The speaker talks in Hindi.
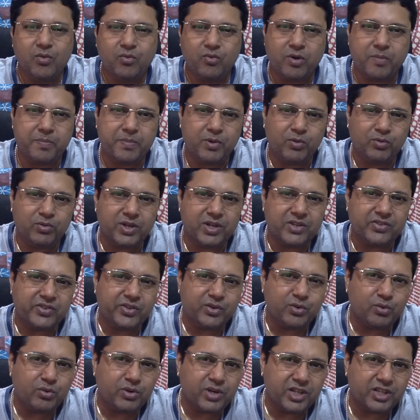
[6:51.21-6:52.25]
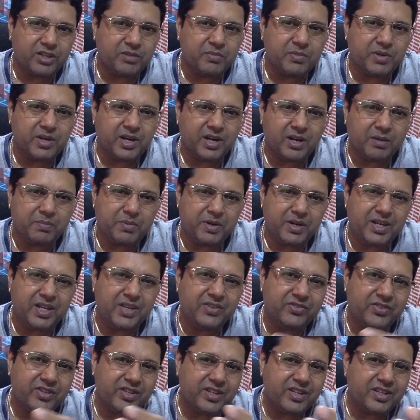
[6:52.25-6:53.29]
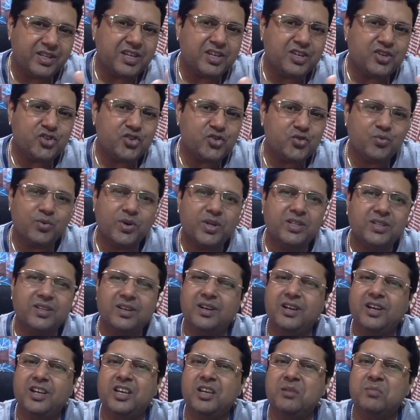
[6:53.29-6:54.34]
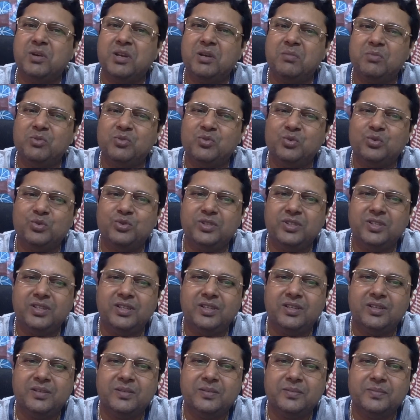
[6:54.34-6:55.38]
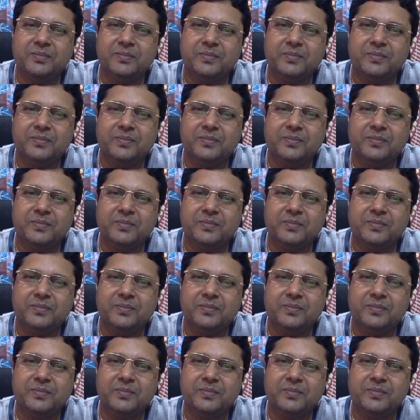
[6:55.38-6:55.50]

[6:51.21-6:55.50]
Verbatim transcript: वो अपनी उदासी को खत्म कर अपनी नई जिंदगी की शुरुआत करने के बारे में सोचती है